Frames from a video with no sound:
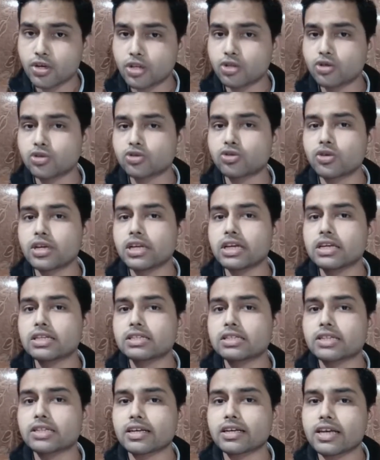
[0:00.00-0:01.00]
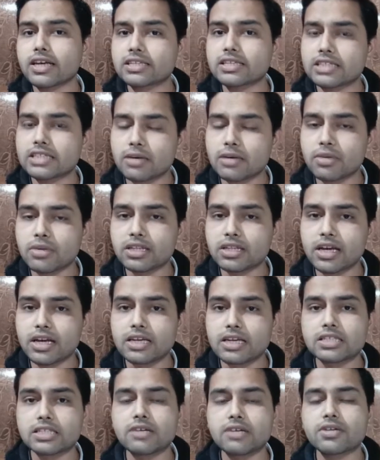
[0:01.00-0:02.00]
क्योंकि दोस्तों इनकी संख्या सीमित
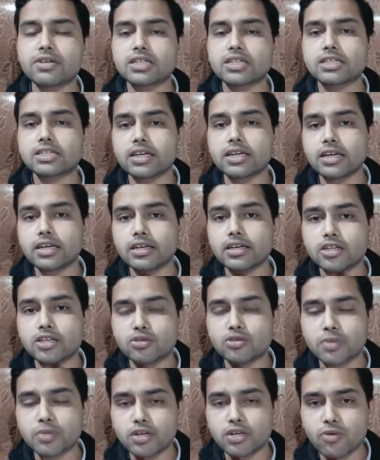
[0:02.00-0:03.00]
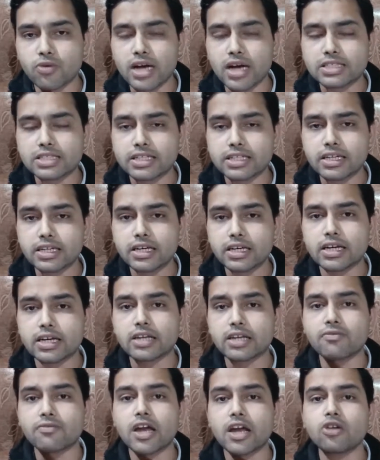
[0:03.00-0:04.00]
है इसी वजह से ये जो बिटकॉइंस हैं
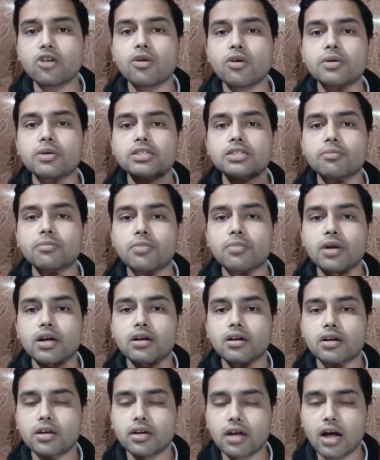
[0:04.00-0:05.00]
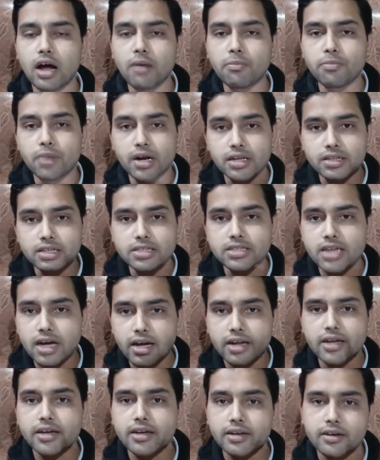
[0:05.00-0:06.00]
इनकी वैल्यू हमेशा बढ़, अब बढ़ती
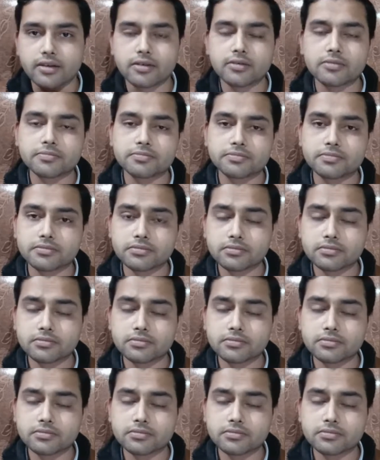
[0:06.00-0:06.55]
जा रही है